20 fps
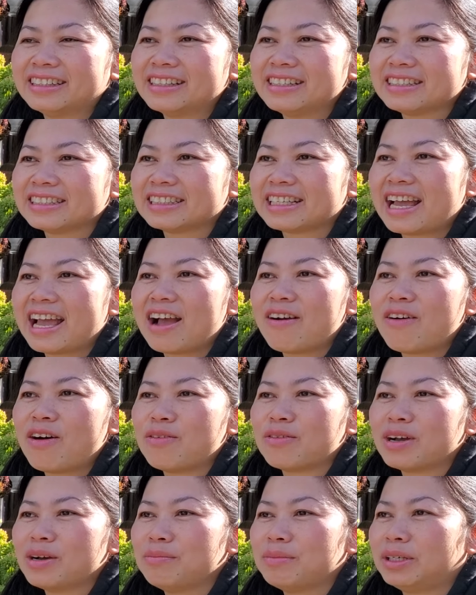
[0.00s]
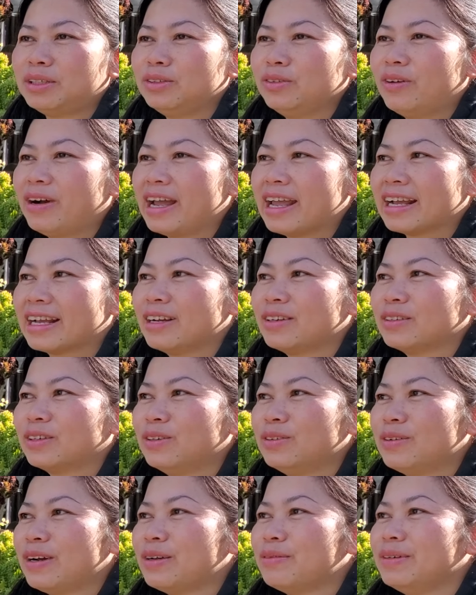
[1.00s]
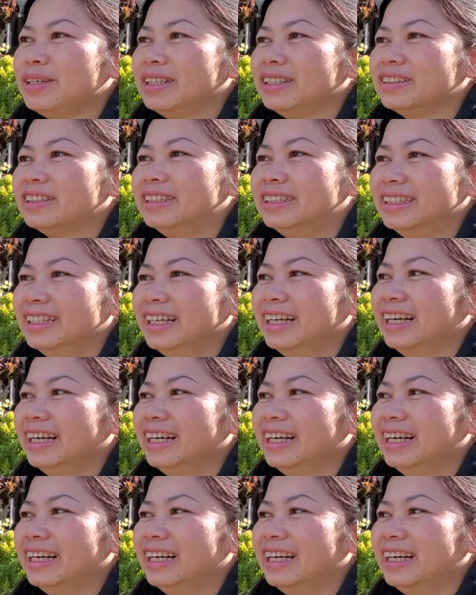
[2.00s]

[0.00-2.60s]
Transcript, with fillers: mà nó có sao không có bệnh hoạn không cũng ai biết luôn.